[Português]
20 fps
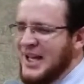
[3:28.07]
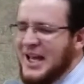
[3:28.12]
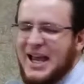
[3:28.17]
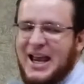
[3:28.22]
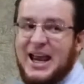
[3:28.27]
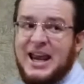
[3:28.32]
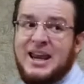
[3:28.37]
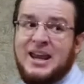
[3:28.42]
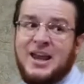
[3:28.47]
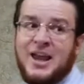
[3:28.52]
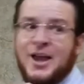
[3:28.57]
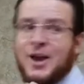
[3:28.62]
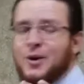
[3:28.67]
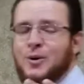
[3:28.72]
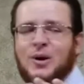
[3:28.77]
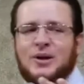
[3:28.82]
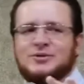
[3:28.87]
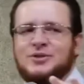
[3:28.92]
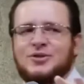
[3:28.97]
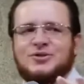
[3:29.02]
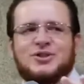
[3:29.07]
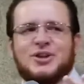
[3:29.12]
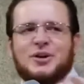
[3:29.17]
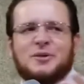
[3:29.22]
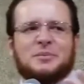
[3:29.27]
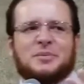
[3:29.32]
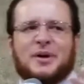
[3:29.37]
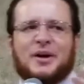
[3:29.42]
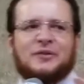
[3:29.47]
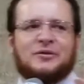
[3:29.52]
Ei, quando eu
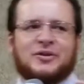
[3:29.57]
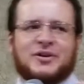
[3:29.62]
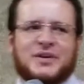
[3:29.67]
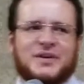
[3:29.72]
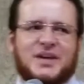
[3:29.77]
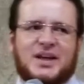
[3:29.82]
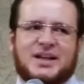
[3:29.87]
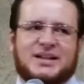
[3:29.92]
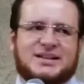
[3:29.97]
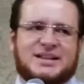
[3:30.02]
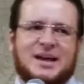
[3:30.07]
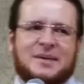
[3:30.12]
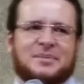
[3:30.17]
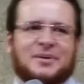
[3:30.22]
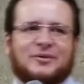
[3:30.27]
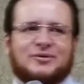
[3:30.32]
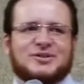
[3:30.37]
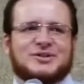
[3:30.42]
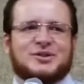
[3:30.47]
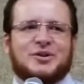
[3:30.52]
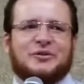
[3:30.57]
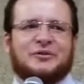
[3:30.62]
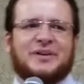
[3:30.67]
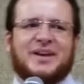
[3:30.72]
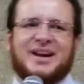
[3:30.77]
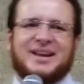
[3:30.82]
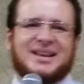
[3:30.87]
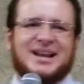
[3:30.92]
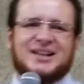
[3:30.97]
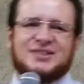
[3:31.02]
digo para você que é para você
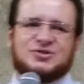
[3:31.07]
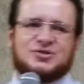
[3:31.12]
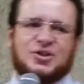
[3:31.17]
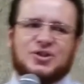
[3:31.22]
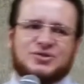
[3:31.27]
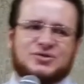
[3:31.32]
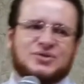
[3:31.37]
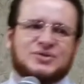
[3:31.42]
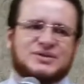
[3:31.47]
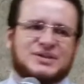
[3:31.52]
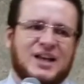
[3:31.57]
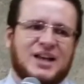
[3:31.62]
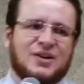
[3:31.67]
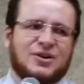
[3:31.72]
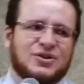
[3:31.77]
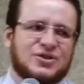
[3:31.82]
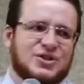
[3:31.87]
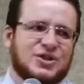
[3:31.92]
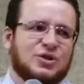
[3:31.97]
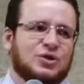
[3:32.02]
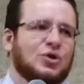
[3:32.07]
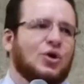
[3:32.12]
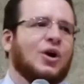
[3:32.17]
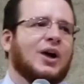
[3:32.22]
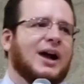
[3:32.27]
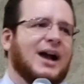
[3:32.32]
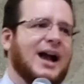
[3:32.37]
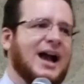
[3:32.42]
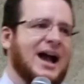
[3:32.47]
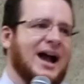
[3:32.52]
ofertar só se o Senhor te
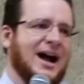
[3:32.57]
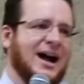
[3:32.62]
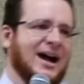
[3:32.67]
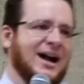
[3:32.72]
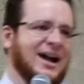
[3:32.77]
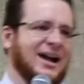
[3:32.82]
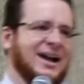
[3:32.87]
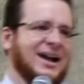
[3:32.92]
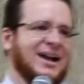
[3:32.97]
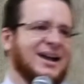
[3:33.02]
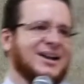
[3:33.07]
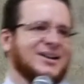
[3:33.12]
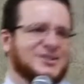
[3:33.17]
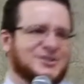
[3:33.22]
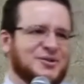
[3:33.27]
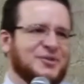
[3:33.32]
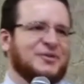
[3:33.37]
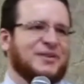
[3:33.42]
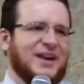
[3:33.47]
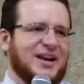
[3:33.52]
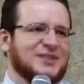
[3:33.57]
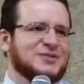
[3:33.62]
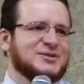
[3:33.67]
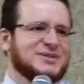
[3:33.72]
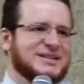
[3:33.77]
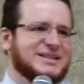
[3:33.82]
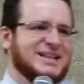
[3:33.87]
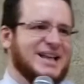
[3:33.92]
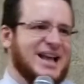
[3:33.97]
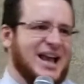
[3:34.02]
tocar, estou
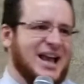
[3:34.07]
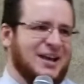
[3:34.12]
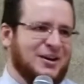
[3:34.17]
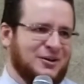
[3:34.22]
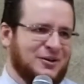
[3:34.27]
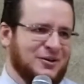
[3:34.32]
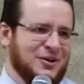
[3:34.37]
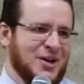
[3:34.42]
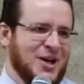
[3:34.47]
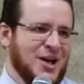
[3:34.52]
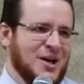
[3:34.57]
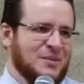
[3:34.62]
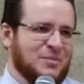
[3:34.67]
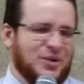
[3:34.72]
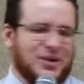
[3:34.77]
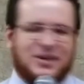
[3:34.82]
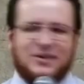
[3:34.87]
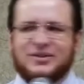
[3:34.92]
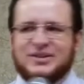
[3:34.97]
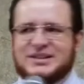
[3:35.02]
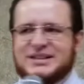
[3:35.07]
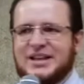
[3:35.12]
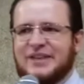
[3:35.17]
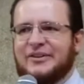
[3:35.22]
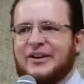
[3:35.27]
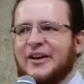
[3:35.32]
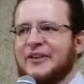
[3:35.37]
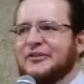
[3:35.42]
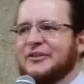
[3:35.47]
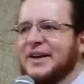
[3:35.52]
falando sério, porque você
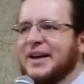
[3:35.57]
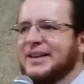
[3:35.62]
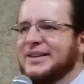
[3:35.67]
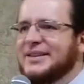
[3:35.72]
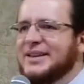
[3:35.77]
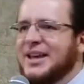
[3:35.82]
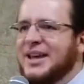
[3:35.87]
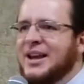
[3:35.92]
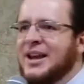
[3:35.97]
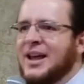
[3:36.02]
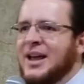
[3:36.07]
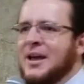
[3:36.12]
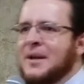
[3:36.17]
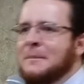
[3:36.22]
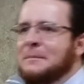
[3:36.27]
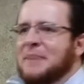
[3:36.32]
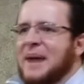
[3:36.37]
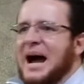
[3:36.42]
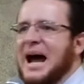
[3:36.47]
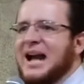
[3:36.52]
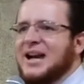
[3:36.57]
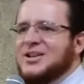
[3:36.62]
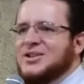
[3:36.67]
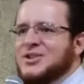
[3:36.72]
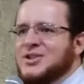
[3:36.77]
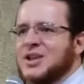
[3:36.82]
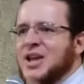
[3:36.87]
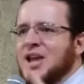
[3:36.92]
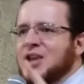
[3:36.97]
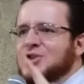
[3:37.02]
vai fazer
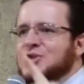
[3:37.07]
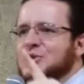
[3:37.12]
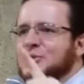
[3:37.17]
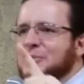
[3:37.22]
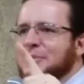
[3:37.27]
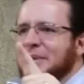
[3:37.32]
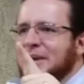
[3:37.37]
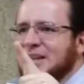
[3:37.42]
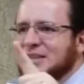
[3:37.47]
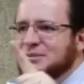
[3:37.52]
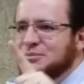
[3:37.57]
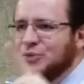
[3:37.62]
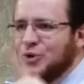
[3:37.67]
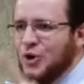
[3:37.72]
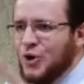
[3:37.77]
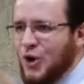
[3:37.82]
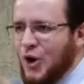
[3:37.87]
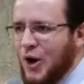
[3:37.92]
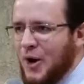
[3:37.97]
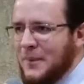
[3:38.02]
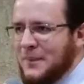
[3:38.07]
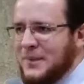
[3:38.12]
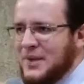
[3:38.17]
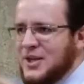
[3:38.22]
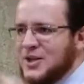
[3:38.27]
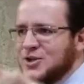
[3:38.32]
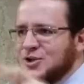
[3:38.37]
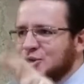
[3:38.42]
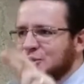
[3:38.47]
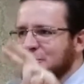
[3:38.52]
parte de um mesmo nome,
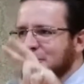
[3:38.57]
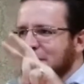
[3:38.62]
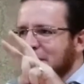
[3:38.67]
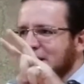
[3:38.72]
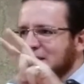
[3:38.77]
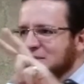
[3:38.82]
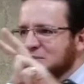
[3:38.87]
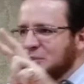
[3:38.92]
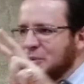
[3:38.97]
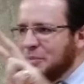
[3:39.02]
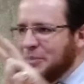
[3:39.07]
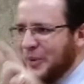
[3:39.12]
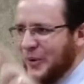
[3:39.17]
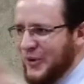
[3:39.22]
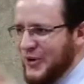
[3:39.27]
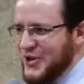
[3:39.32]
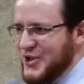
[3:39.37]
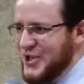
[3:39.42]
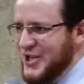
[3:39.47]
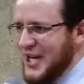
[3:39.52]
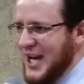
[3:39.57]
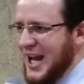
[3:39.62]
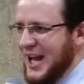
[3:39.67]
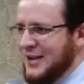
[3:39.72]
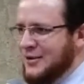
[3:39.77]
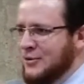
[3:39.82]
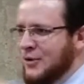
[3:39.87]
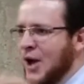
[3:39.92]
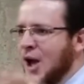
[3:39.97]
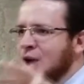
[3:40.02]
de um mesmo
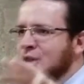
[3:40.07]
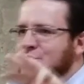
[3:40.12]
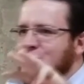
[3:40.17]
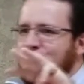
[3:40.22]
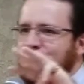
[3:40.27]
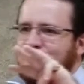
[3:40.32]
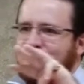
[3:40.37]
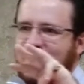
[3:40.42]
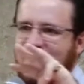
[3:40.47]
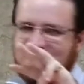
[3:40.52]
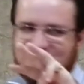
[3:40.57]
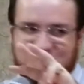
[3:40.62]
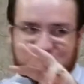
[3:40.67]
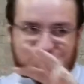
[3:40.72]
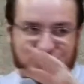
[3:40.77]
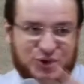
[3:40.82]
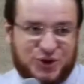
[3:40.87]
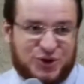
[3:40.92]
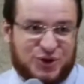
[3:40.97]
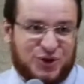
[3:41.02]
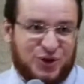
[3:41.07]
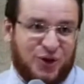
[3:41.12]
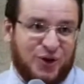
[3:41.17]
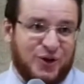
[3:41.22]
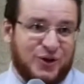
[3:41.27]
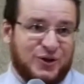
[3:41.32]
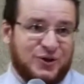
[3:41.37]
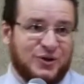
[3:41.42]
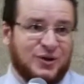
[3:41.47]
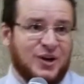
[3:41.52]
projeto, de um mesmo
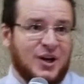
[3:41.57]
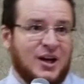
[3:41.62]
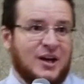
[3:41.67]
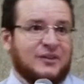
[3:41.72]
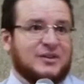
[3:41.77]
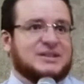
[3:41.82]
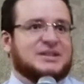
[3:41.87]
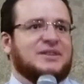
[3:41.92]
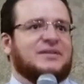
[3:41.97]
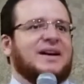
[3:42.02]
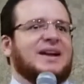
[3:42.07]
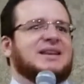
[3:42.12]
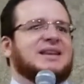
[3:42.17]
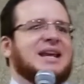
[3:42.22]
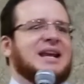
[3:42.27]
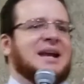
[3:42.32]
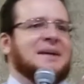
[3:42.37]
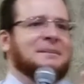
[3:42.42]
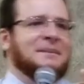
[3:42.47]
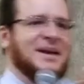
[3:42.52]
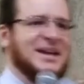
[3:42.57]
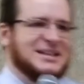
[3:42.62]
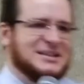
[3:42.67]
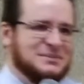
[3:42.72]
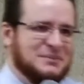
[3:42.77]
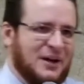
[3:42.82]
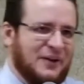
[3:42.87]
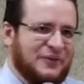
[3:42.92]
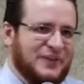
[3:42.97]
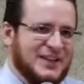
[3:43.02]
sonho. Você vai ter a
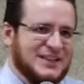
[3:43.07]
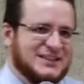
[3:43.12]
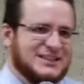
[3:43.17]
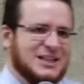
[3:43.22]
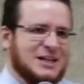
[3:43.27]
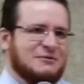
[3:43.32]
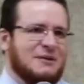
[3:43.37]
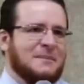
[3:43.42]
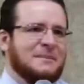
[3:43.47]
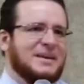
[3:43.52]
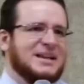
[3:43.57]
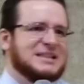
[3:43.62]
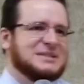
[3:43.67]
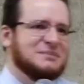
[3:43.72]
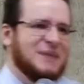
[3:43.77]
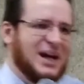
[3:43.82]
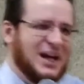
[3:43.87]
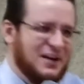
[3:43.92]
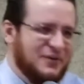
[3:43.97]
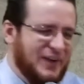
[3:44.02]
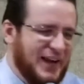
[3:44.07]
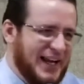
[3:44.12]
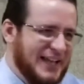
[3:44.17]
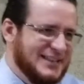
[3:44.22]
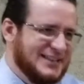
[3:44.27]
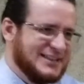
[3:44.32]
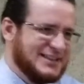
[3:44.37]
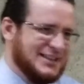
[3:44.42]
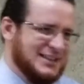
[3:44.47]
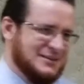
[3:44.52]
mesma visão, a mesma
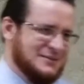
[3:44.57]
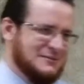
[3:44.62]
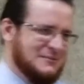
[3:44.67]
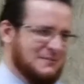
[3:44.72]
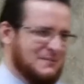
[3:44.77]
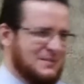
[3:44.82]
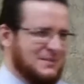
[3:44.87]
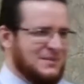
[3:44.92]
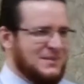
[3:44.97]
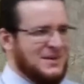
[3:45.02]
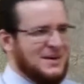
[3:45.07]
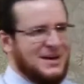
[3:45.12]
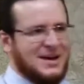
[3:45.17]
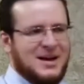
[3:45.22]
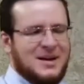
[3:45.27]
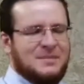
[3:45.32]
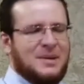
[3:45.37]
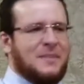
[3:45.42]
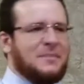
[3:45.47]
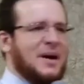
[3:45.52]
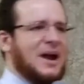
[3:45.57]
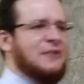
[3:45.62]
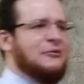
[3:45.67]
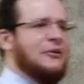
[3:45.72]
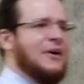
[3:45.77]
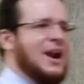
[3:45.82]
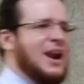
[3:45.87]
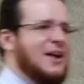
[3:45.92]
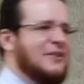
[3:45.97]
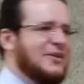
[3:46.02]
revelação. Papai
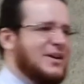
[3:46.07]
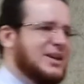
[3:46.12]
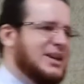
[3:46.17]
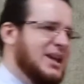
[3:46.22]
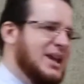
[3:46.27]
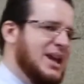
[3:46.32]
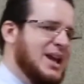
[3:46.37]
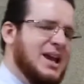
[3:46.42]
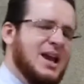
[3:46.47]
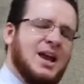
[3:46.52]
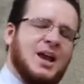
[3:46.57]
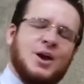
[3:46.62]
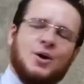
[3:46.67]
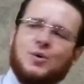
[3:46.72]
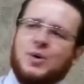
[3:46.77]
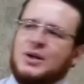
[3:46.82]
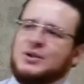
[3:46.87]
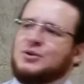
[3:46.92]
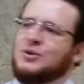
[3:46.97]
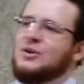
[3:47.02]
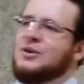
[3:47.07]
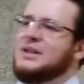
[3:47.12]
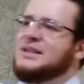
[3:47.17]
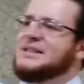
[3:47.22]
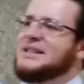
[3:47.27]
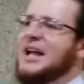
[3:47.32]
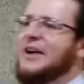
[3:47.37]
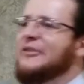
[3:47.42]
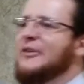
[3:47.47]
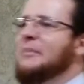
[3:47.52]
falava que quando
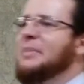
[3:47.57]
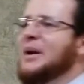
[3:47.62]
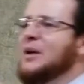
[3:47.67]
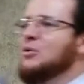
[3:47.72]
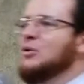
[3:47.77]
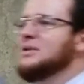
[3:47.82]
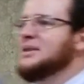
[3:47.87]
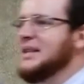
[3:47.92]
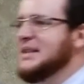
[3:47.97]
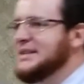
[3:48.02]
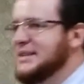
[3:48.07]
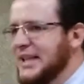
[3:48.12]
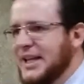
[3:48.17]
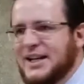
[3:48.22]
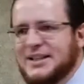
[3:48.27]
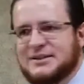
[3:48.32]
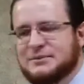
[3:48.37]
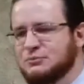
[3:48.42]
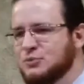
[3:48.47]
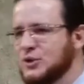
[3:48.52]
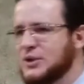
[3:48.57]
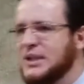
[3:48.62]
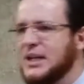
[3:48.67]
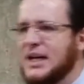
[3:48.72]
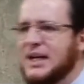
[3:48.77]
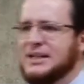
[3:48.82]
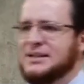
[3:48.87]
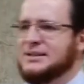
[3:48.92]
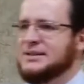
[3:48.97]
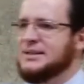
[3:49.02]
estava para acontecer as
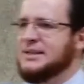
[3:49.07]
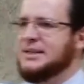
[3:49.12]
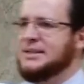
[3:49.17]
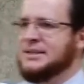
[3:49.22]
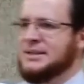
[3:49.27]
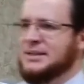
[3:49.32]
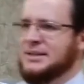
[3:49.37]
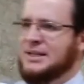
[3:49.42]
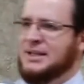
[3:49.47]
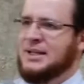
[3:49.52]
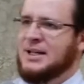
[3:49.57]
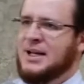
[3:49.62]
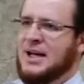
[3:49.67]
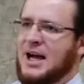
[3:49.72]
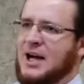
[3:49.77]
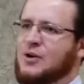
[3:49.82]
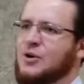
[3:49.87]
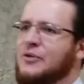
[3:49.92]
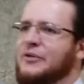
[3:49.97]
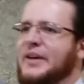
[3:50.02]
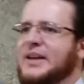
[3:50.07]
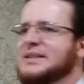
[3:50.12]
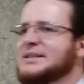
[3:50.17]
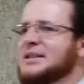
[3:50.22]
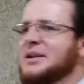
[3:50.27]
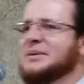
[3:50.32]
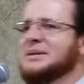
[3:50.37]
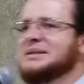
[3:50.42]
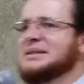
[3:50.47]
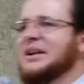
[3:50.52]
mudanças, a
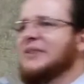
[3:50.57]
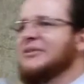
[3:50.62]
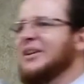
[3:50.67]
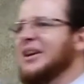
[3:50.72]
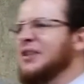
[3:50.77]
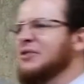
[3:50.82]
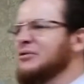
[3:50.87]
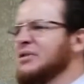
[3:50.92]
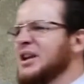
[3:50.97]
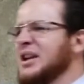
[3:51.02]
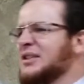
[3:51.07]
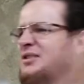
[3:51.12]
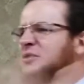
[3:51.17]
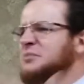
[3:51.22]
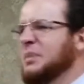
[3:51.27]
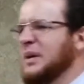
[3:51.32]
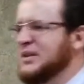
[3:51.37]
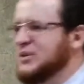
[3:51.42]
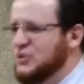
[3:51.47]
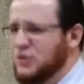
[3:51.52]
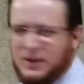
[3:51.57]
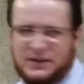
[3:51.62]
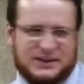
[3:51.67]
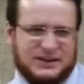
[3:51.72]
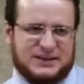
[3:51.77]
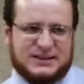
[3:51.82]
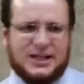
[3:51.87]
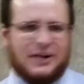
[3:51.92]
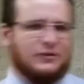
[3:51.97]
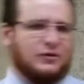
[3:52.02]
convenção estava reunida, os pastores
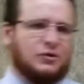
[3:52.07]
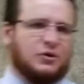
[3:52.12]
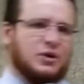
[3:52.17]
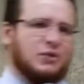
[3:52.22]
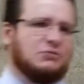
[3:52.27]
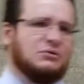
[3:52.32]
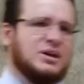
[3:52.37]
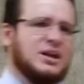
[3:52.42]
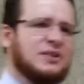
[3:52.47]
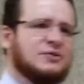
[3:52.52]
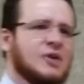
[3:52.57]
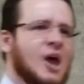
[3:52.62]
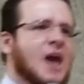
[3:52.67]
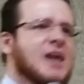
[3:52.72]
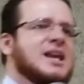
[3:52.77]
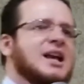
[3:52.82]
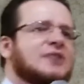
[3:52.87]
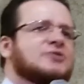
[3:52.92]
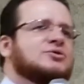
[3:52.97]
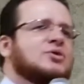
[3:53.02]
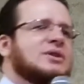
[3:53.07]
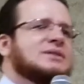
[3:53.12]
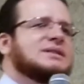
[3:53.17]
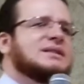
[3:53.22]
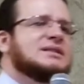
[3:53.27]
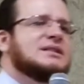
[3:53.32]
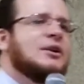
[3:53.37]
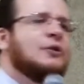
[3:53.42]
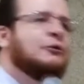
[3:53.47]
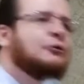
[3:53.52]
estavam reunidos e as
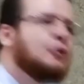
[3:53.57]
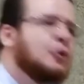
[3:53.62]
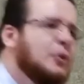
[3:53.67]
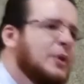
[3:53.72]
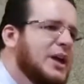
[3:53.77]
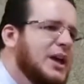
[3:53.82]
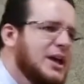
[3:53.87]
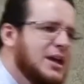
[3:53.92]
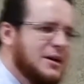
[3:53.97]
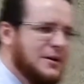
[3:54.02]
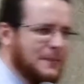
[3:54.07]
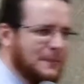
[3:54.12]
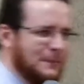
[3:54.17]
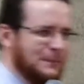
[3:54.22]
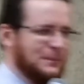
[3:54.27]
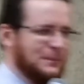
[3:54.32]
coisas não fluíam.